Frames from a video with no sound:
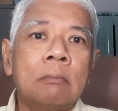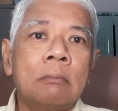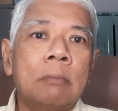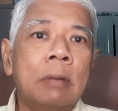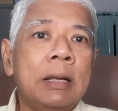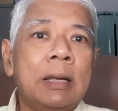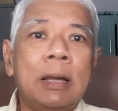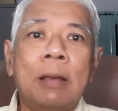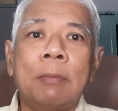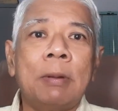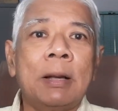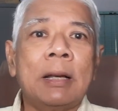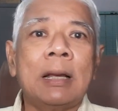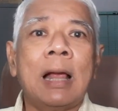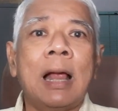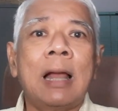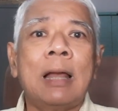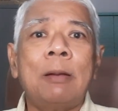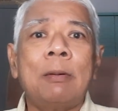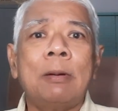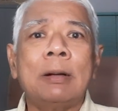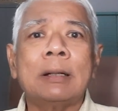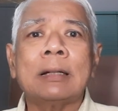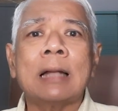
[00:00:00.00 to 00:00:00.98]
ไม่ใช่ประชา
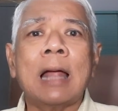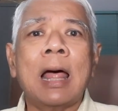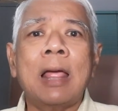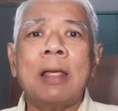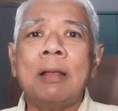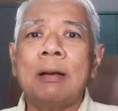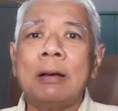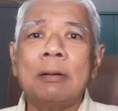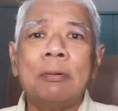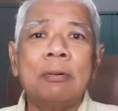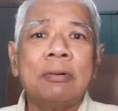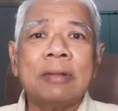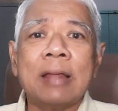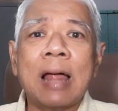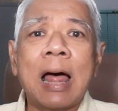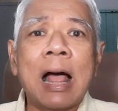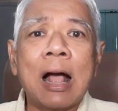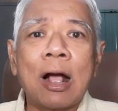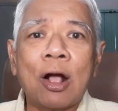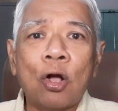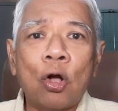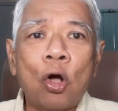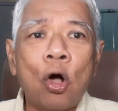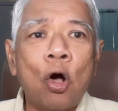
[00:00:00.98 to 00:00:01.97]
ธิปไตยหรือว่าสห
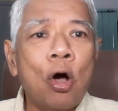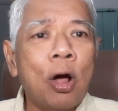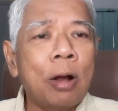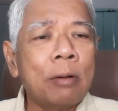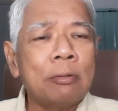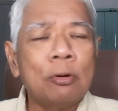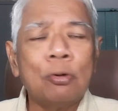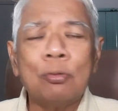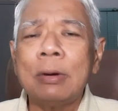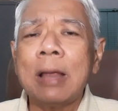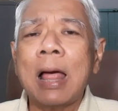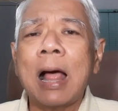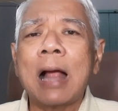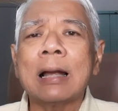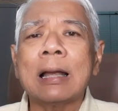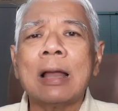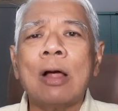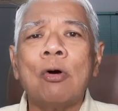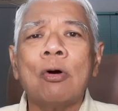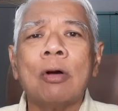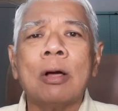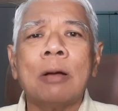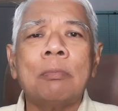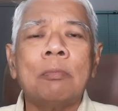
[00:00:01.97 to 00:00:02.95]
กรณ์ทุกอย่าง
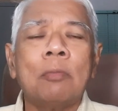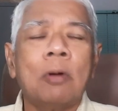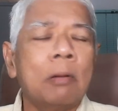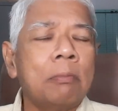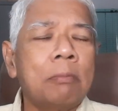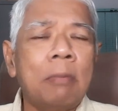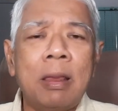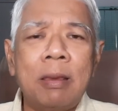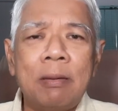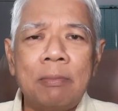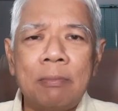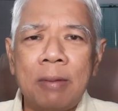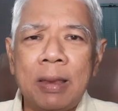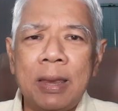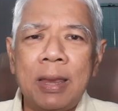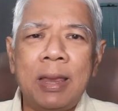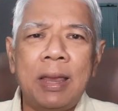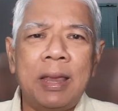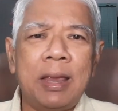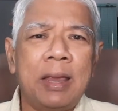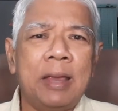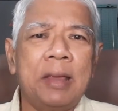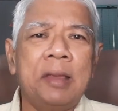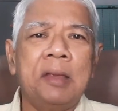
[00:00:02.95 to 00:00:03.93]
เท่ากันหมดไม่มี
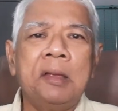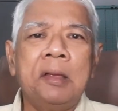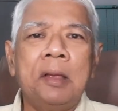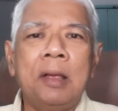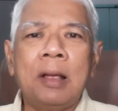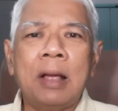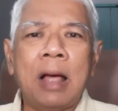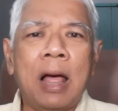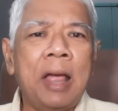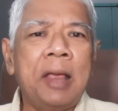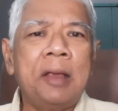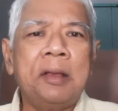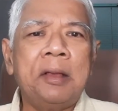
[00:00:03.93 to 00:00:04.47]
ใคร